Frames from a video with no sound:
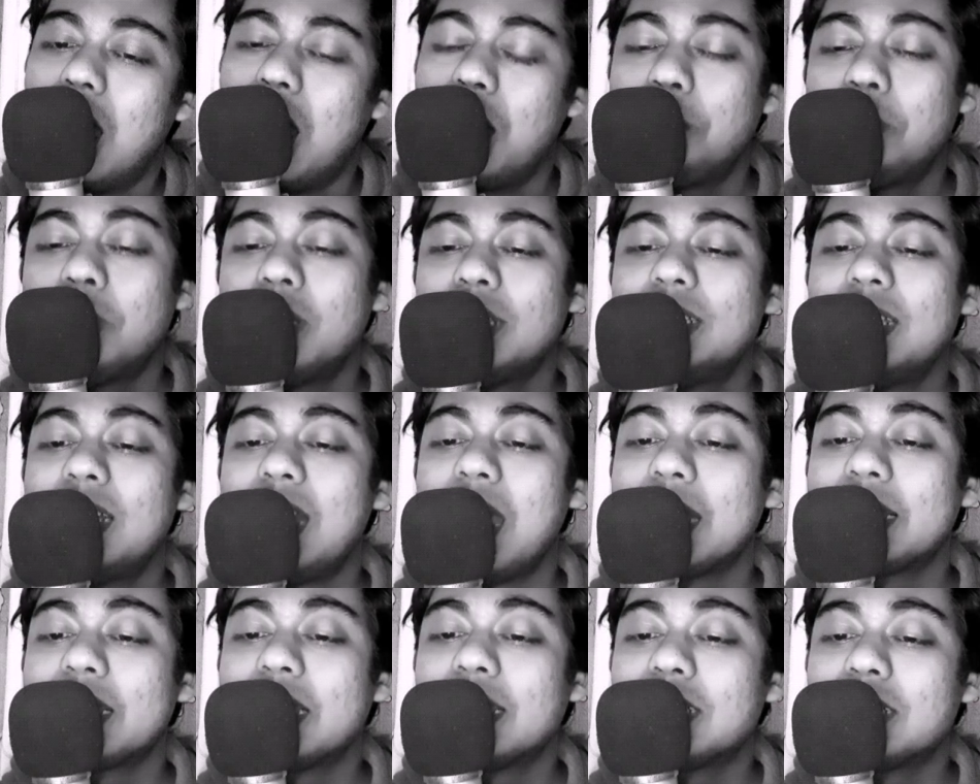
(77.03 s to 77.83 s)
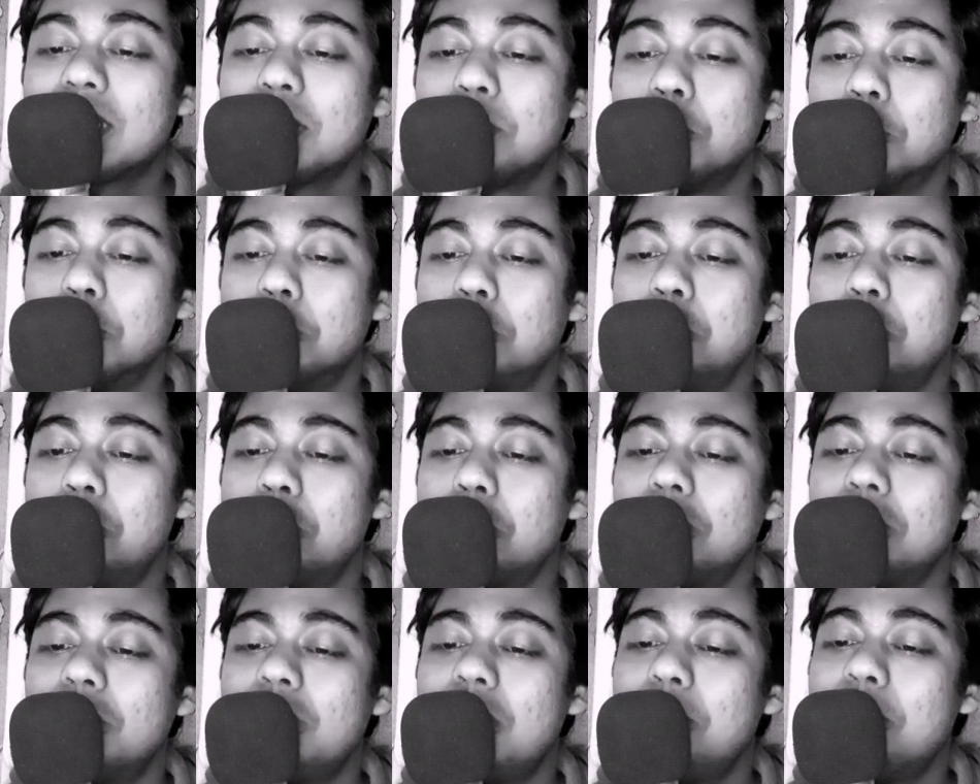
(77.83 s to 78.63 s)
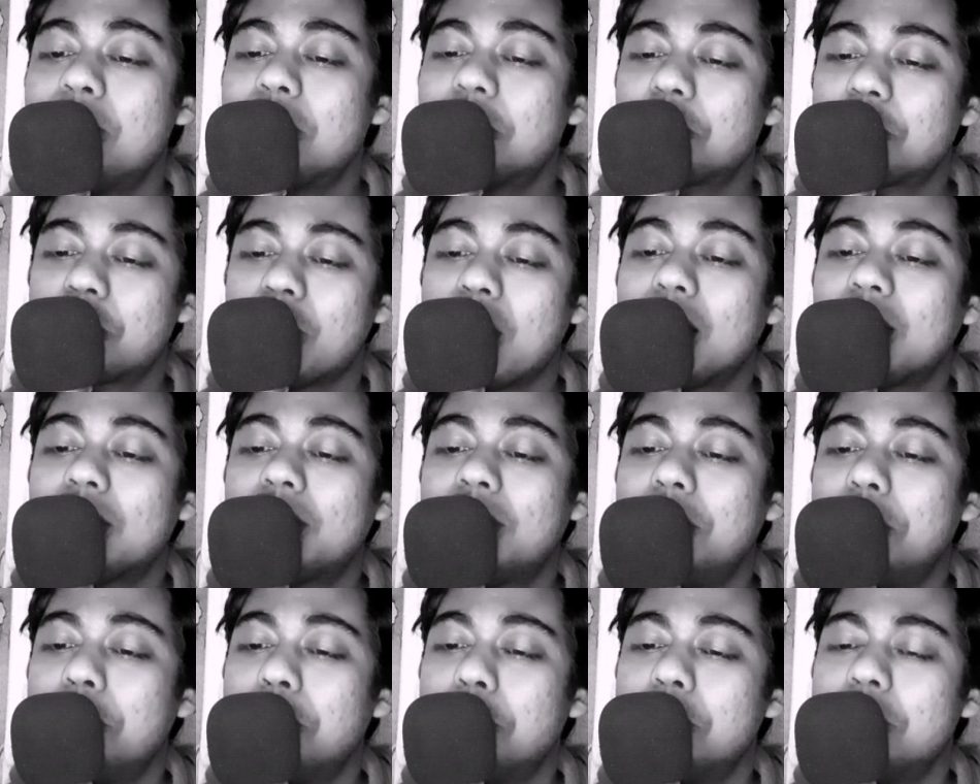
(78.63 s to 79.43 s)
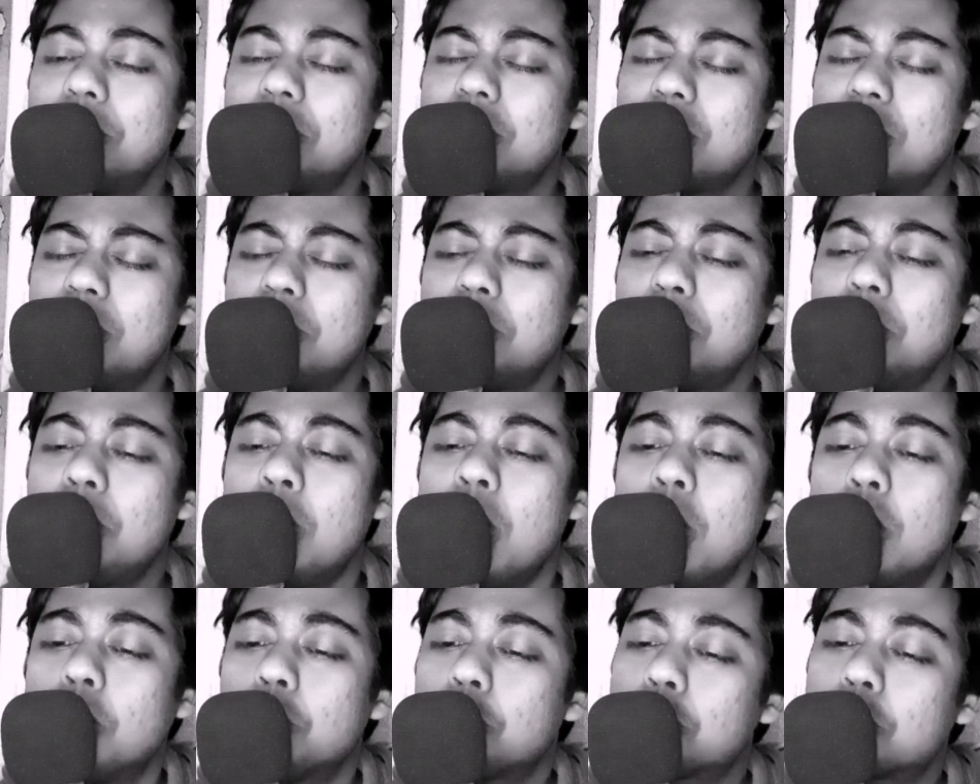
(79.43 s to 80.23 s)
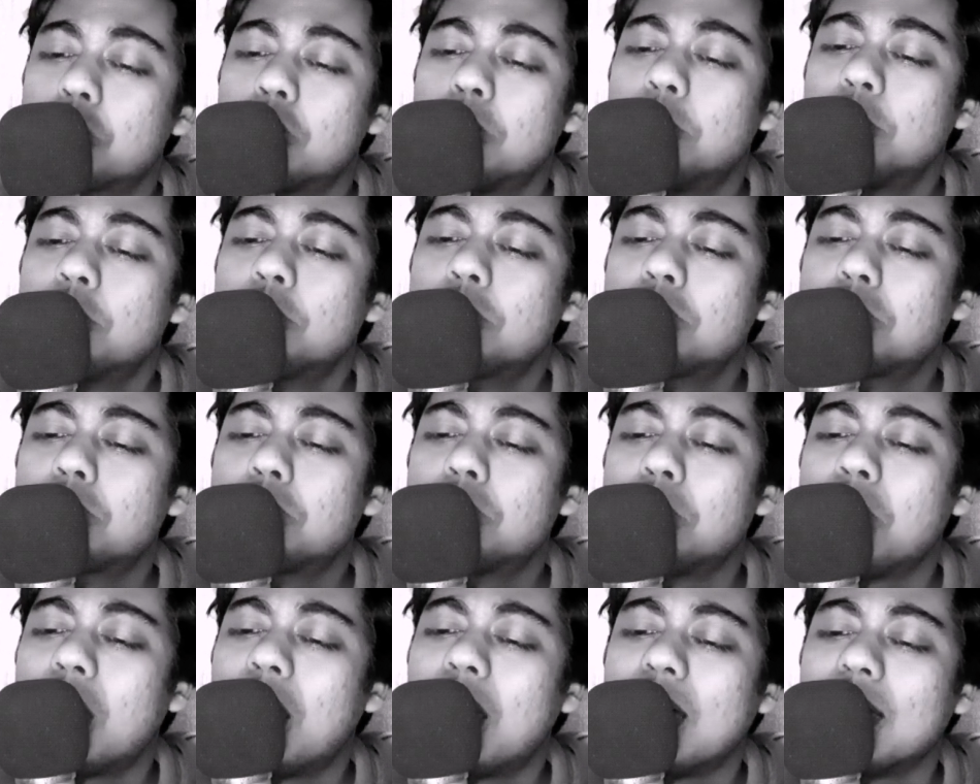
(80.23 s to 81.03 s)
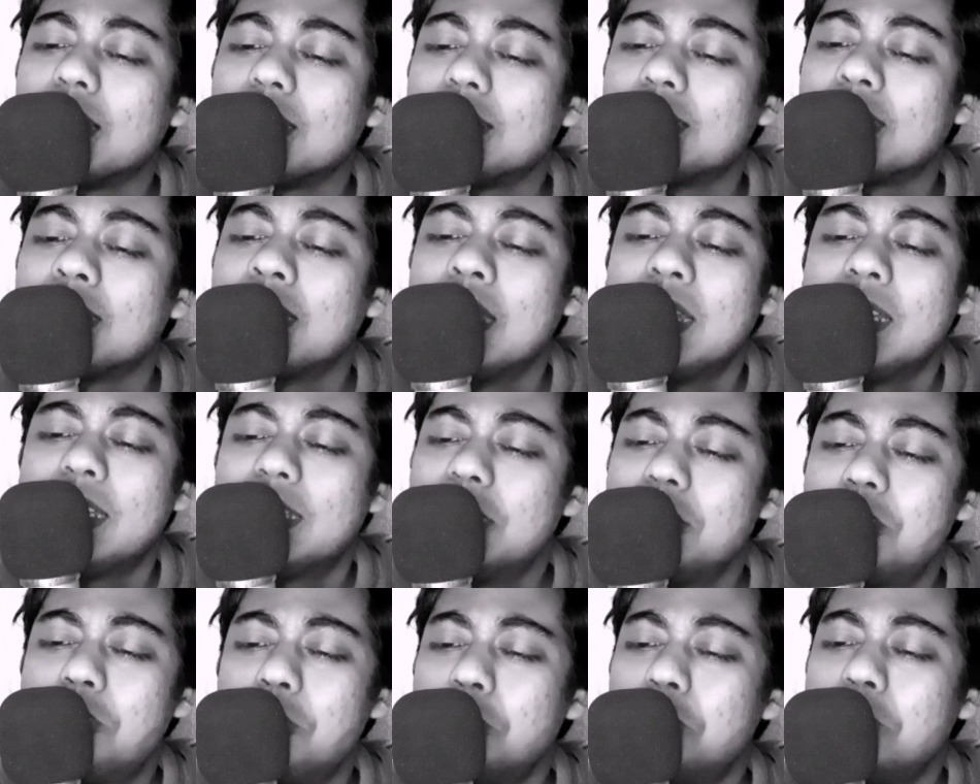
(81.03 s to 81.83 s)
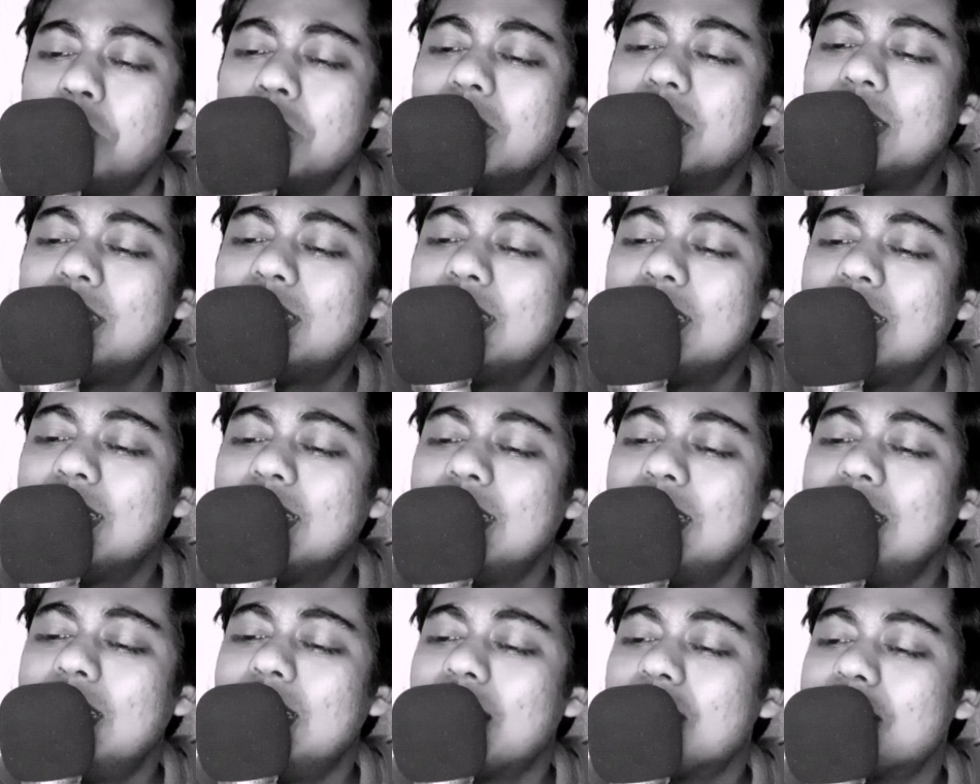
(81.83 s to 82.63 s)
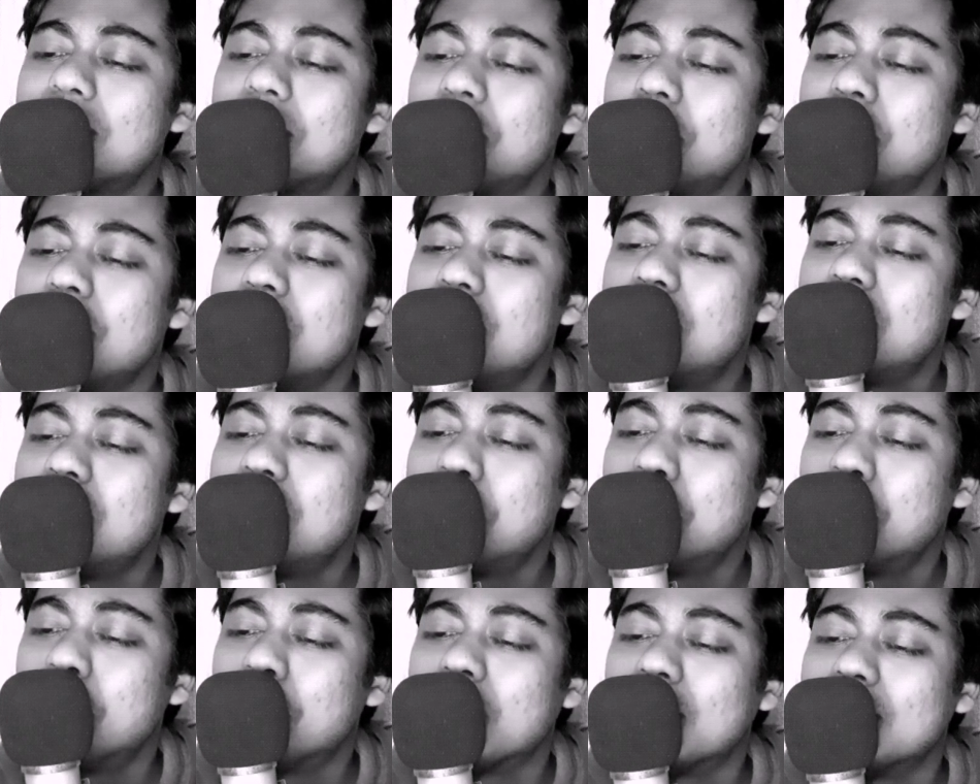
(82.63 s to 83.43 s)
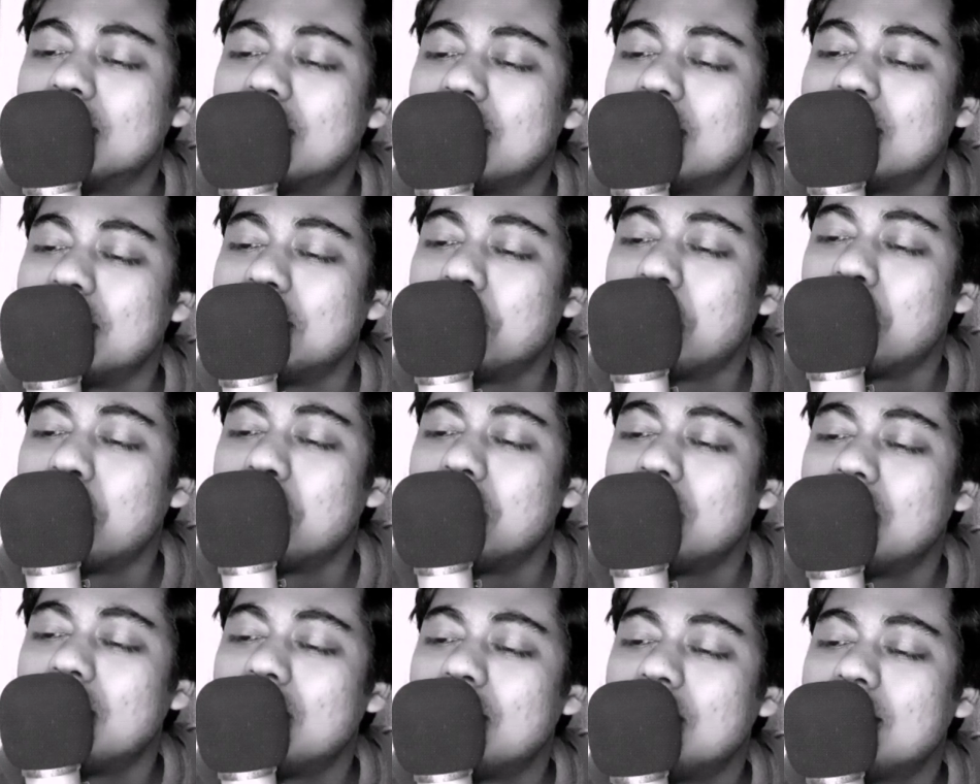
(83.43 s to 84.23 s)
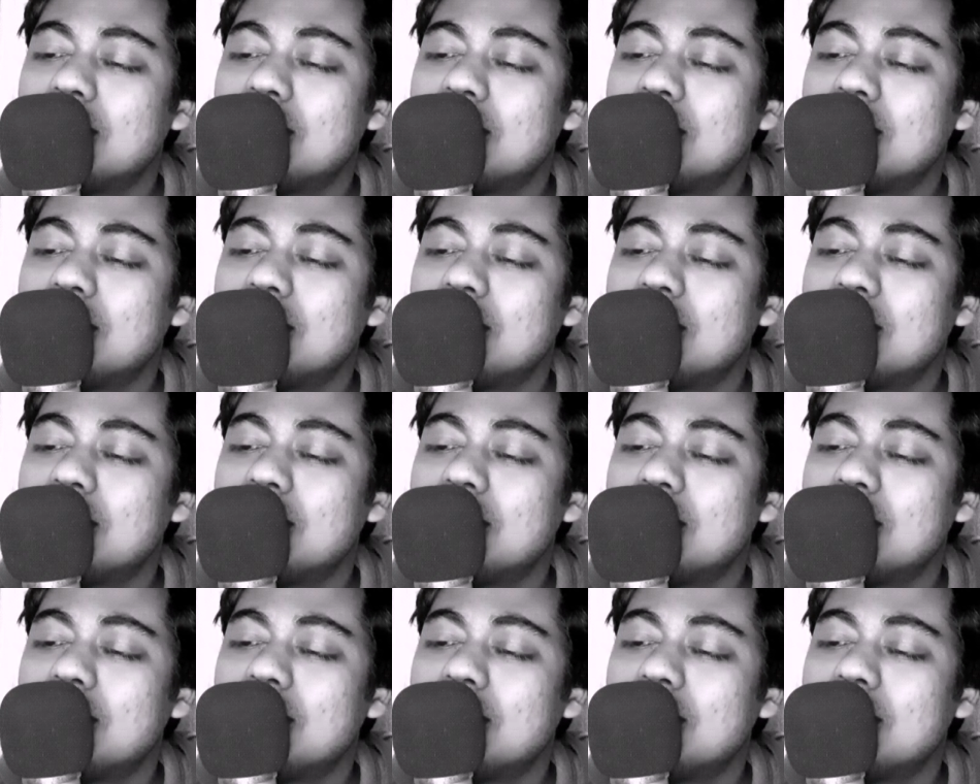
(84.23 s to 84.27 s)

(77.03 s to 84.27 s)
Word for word: আপনাদের এক একটা মধুচন্দ্রিমার সাক্ষী হয়েছিল সমস্ত রাত কিছু টিকটিকি আর ঝিঝি পোকাদের দল